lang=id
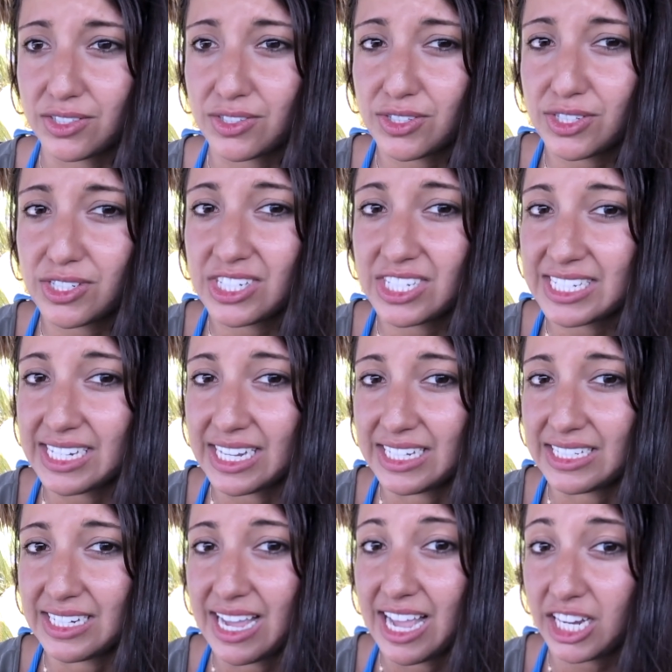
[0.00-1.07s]
Metode
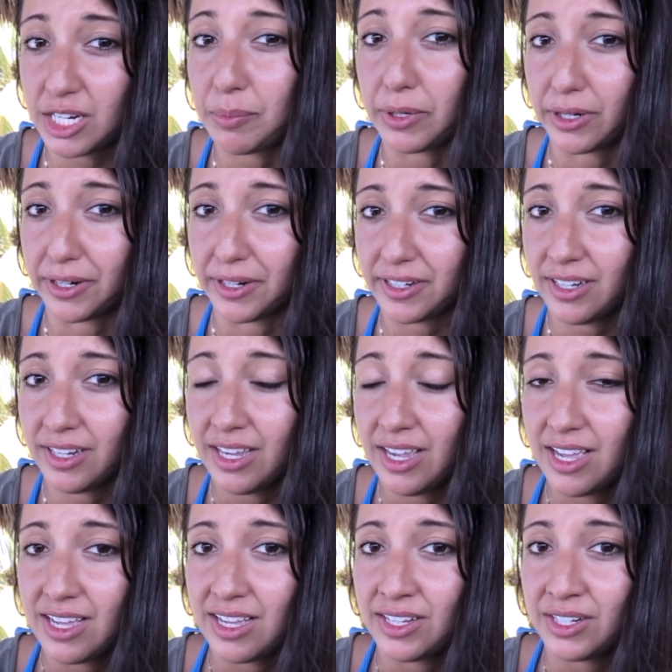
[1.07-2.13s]
ini adalah
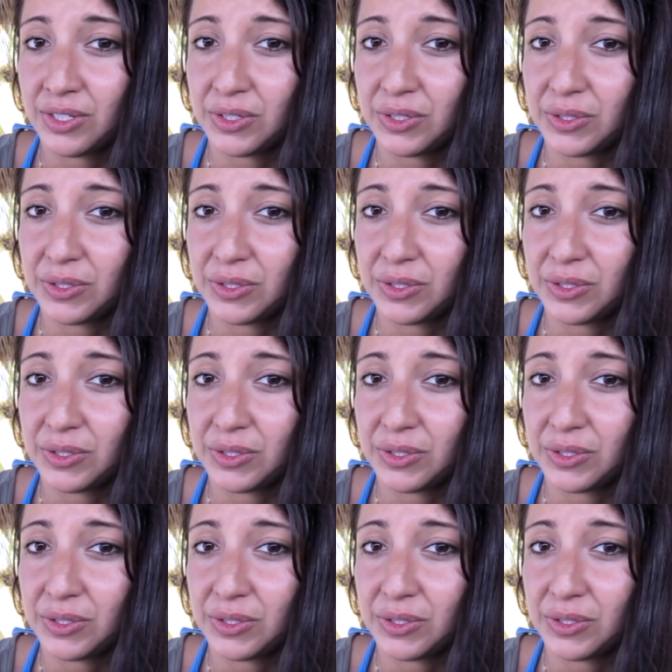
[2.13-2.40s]
rekomendasi